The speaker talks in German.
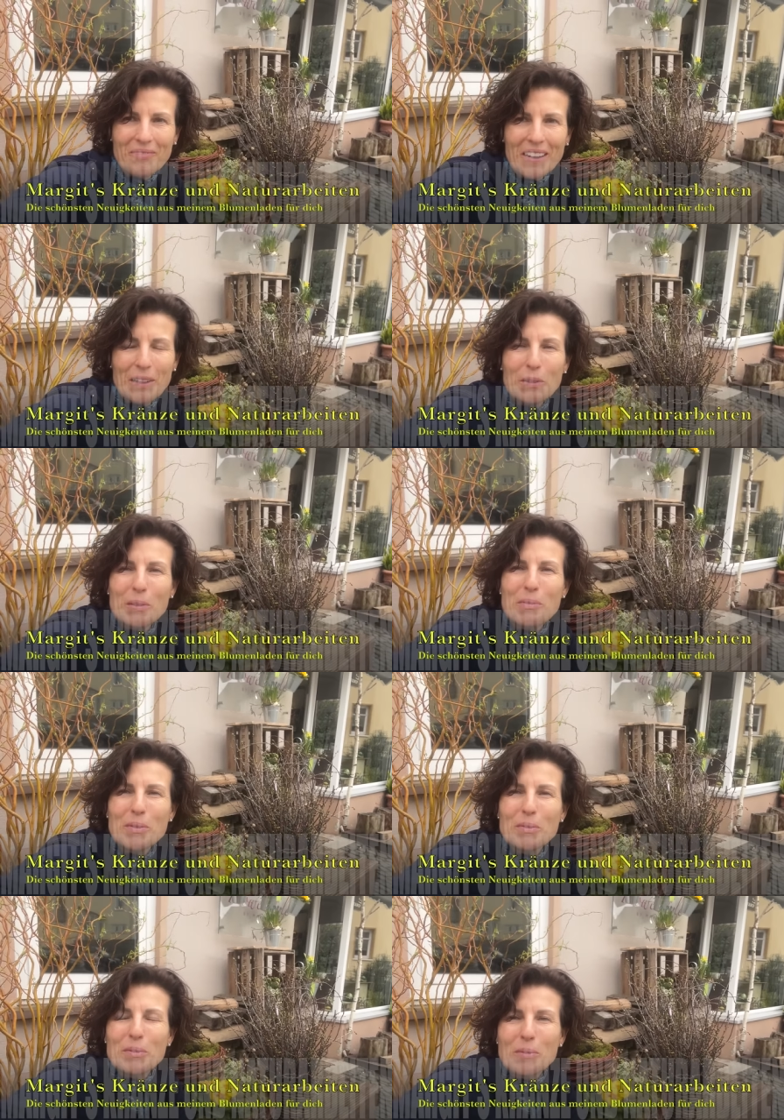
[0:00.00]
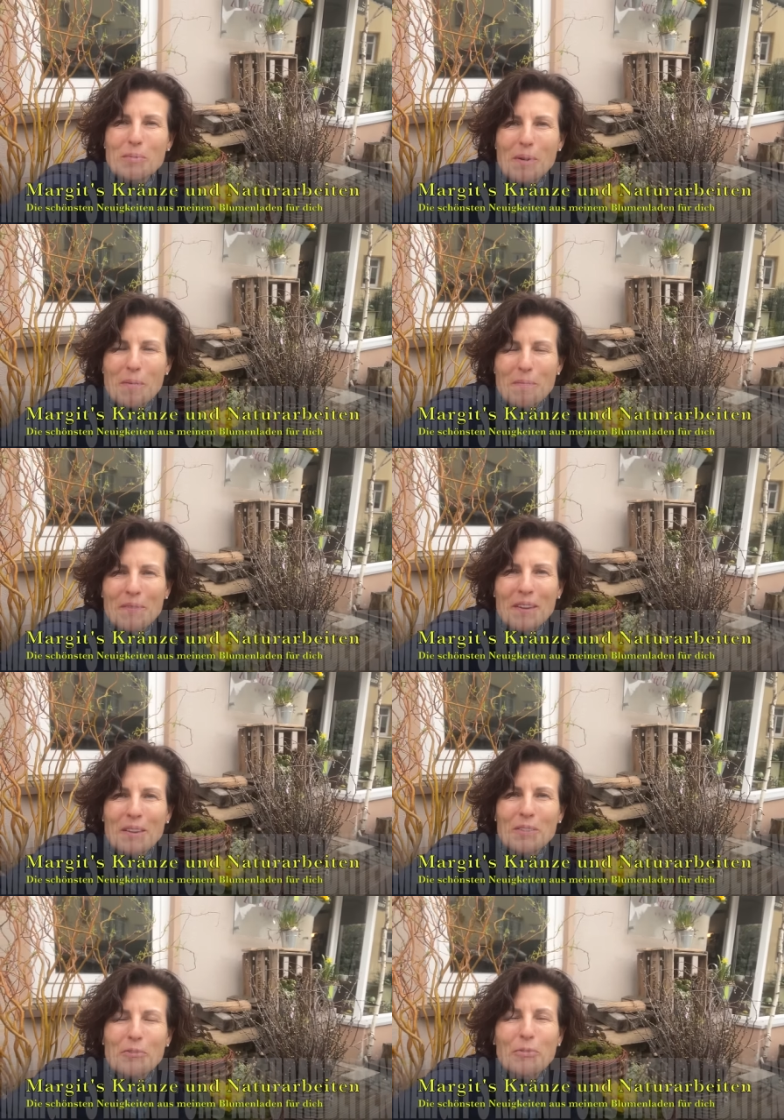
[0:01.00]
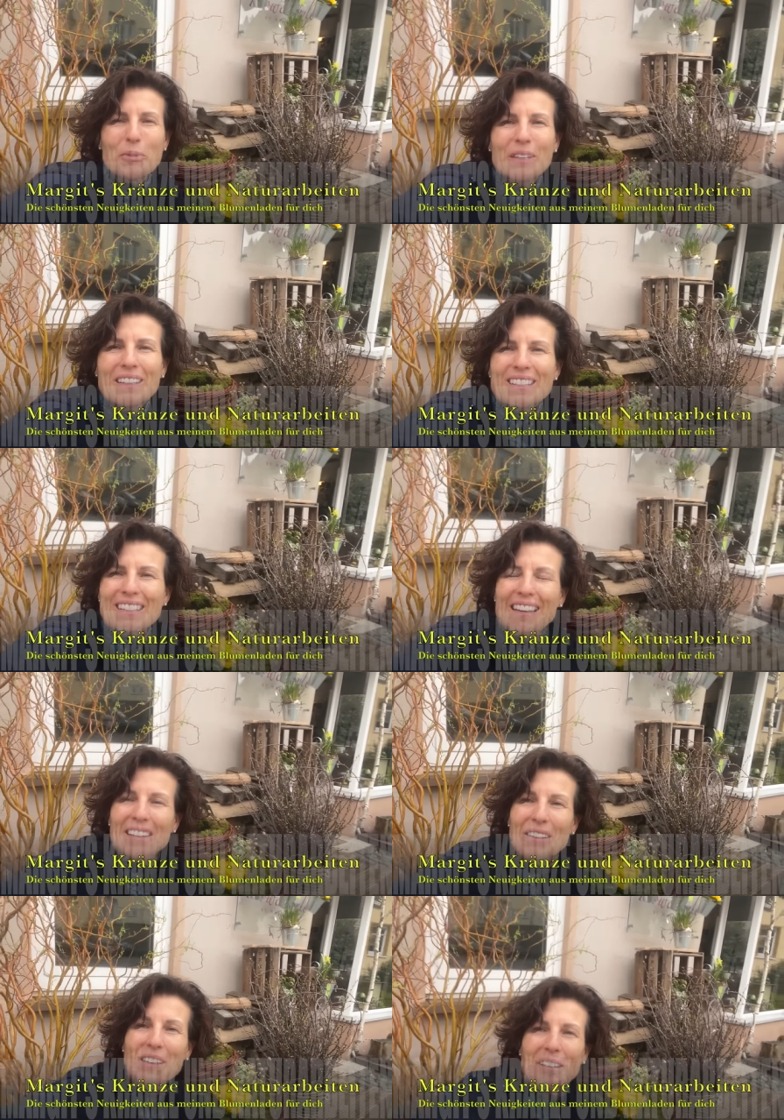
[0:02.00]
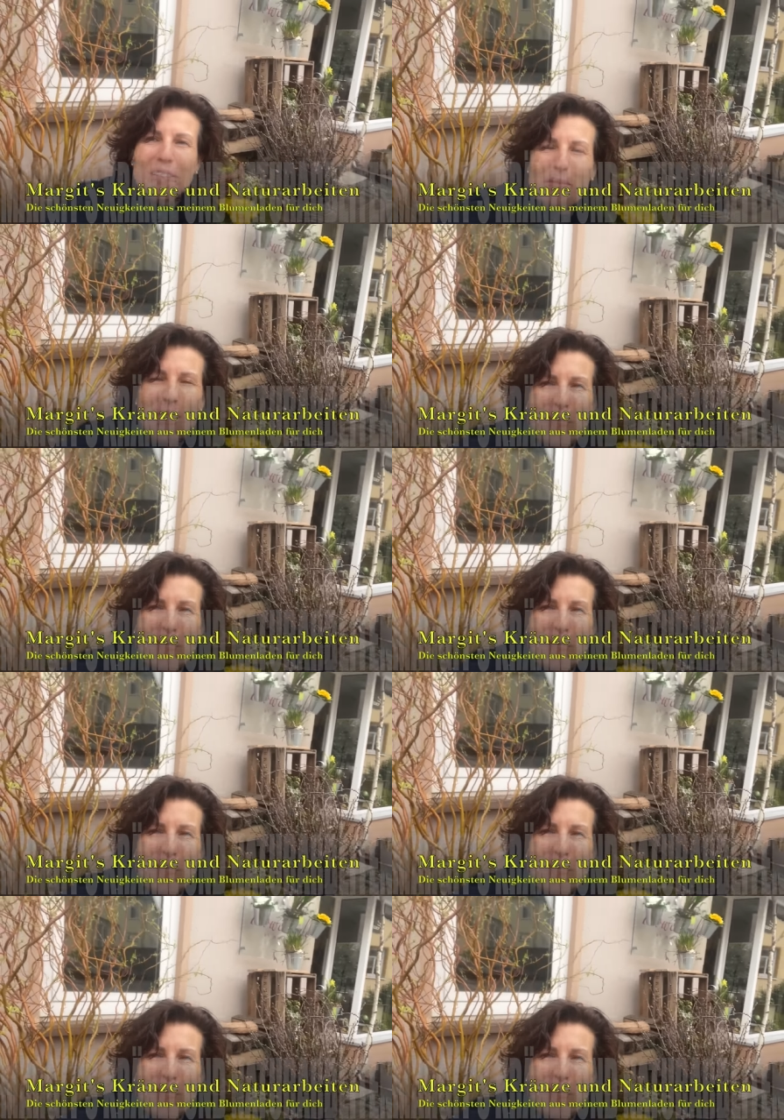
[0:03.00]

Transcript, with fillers: Hallo liebe YouTuber, der Frühling ist eingekehrt.